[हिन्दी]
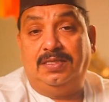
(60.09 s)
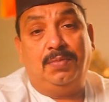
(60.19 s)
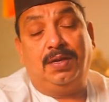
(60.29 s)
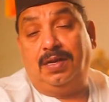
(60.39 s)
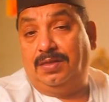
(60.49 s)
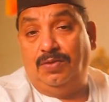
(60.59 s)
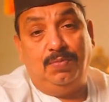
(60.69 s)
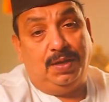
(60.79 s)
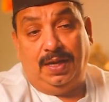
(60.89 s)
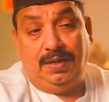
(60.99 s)
इस्तेमाल करते हुए
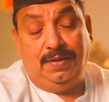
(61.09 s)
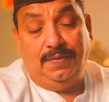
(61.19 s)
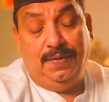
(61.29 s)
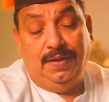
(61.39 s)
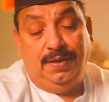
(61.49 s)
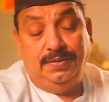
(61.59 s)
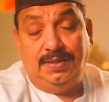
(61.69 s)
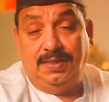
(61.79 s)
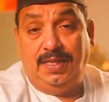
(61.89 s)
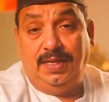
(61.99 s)
बनाएंगे
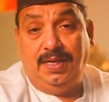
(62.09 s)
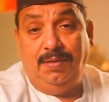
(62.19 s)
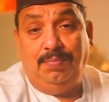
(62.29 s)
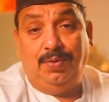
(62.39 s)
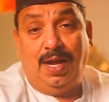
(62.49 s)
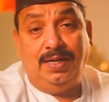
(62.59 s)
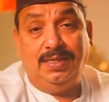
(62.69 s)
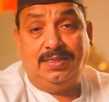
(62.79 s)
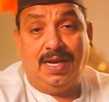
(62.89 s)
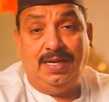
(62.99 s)
जैसे देखिए पुराने
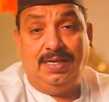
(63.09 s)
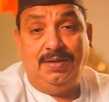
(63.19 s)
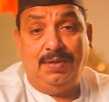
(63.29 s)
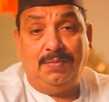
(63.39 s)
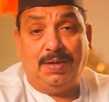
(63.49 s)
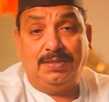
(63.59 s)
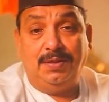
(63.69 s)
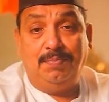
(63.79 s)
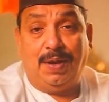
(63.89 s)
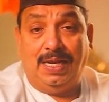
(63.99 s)
स्टाइल की मेरे पास
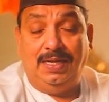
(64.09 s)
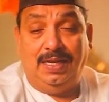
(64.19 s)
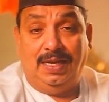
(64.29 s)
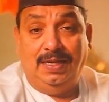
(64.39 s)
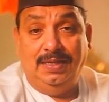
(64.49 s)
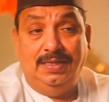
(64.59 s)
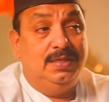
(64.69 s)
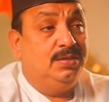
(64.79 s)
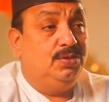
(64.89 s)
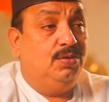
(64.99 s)
में पायली है
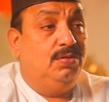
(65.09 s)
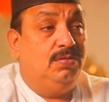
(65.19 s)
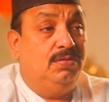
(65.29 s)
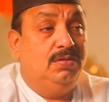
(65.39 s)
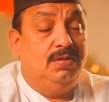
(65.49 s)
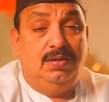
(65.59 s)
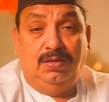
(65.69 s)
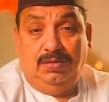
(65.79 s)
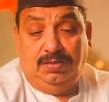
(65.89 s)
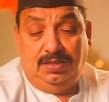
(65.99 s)
जो
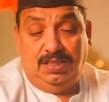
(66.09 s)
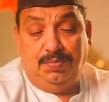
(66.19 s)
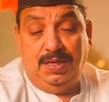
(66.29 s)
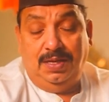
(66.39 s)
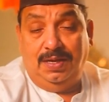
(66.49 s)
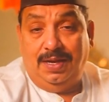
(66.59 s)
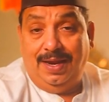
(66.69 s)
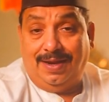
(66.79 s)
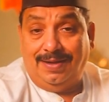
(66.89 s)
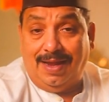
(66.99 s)
जिसमें
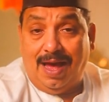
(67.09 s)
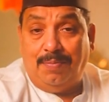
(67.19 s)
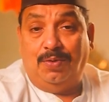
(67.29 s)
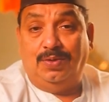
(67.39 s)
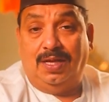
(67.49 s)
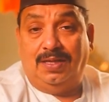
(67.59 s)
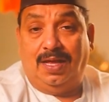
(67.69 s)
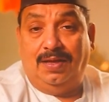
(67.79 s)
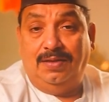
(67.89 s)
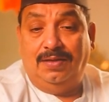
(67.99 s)
एक नाप होता था
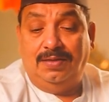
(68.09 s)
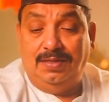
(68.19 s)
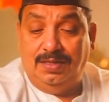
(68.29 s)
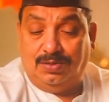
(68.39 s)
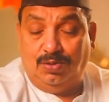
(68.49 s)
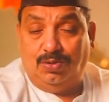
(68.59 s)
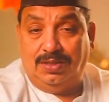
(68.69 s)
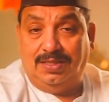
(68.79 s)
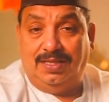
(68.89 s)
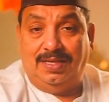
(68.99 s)
इसको थोड़ा
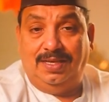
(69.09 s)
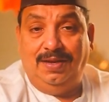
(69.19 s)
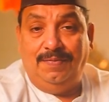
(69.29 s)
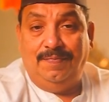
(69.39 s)
सा देखिए